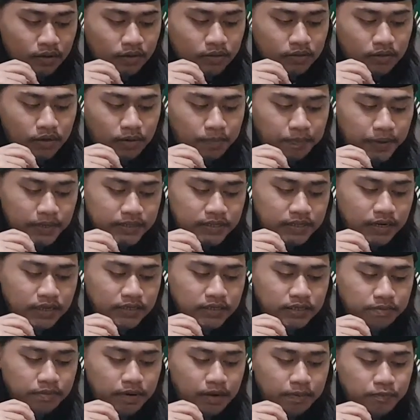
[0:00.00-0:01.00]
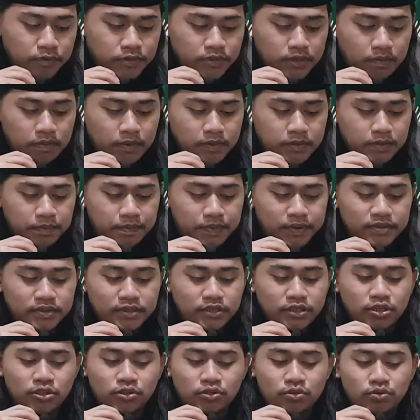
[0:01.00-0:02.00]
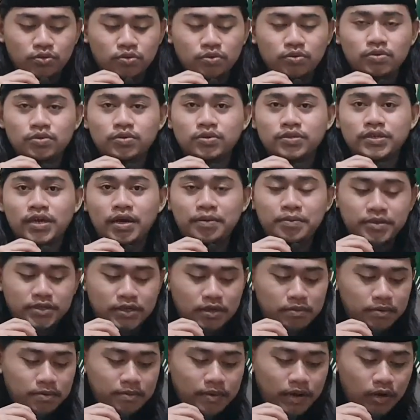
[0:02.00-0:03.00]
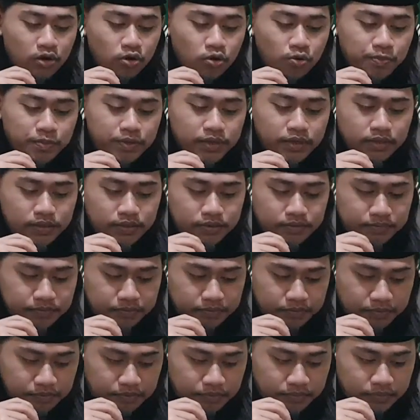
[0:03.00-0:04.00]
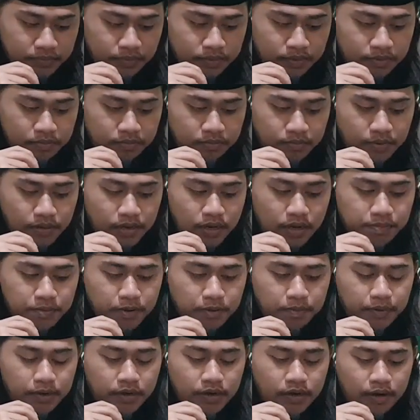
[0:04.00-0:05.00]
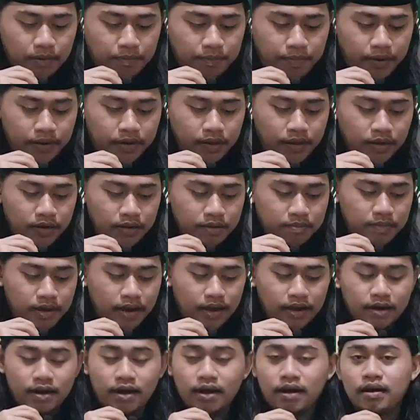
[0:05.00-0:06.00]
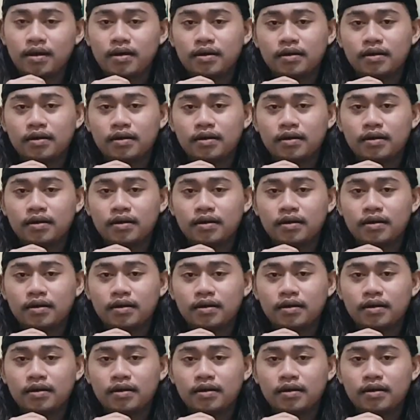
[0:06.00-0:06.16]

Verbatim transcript: Terlepas dari sebab musabab seperti itu, saya bisa memaklumi bila pimpinan MPR RI marah